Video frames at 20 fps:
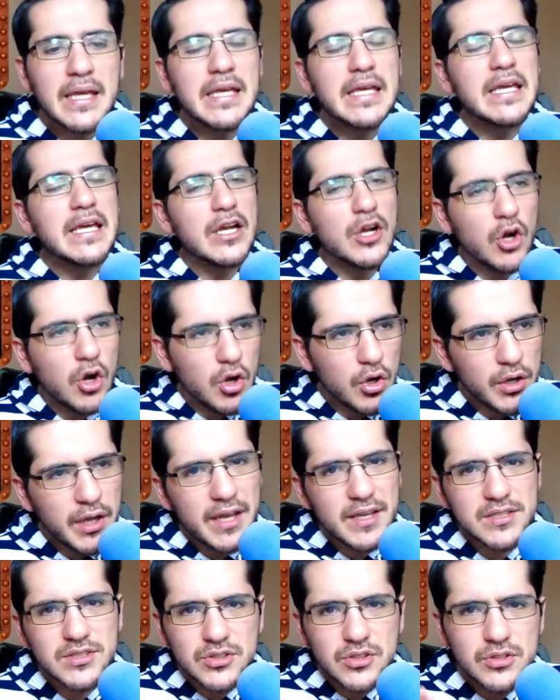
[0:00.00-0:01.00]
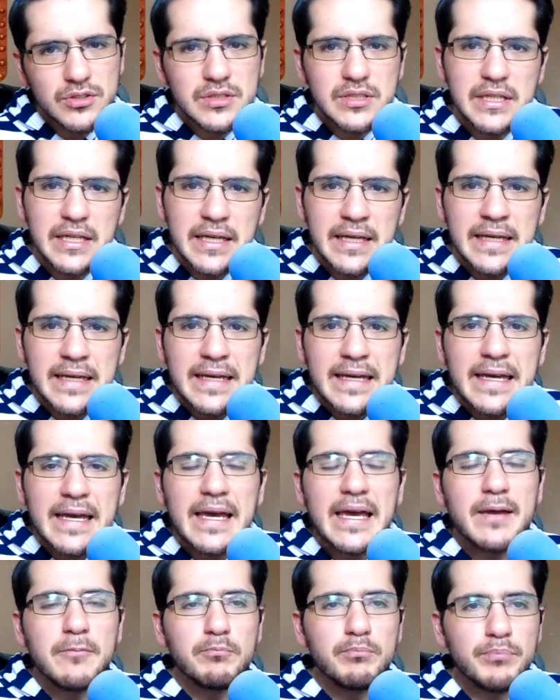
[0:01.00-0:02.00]
y con esto sí,
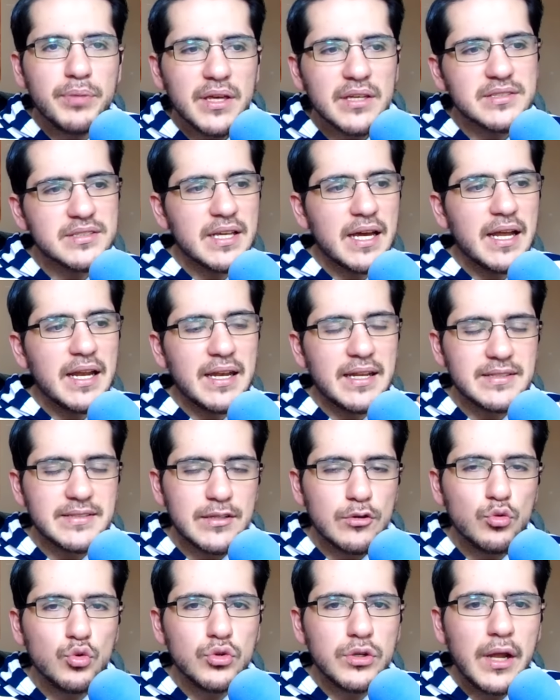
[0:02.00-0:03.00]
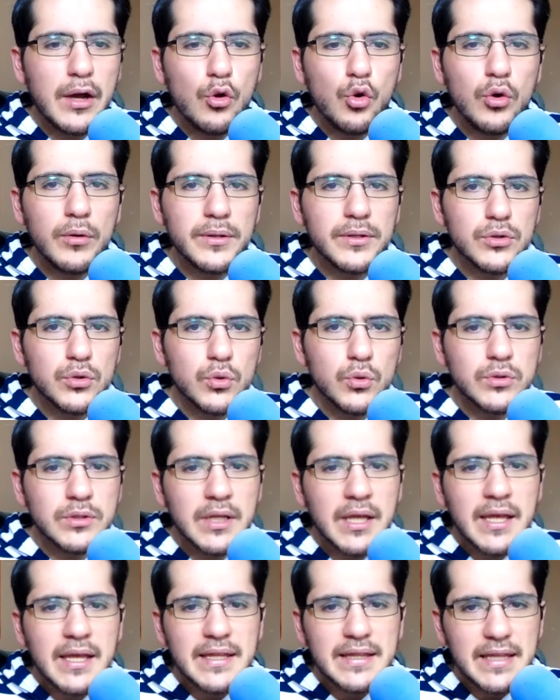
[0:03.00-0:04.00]
empieza la segunda juventud
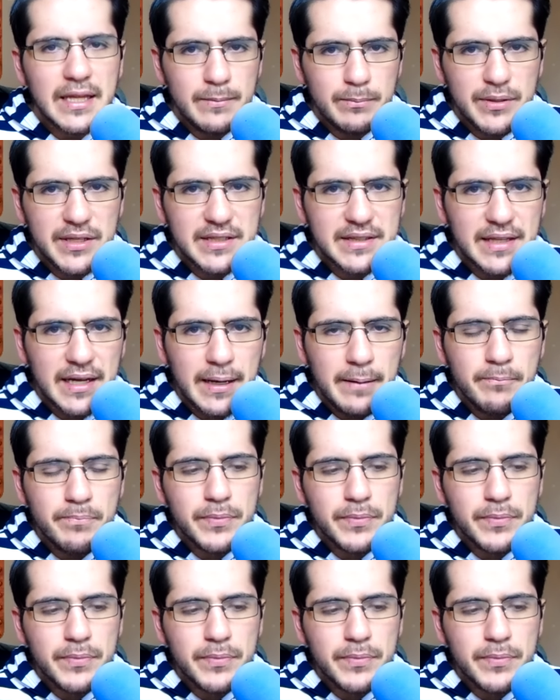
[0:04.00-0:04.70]
del Vita.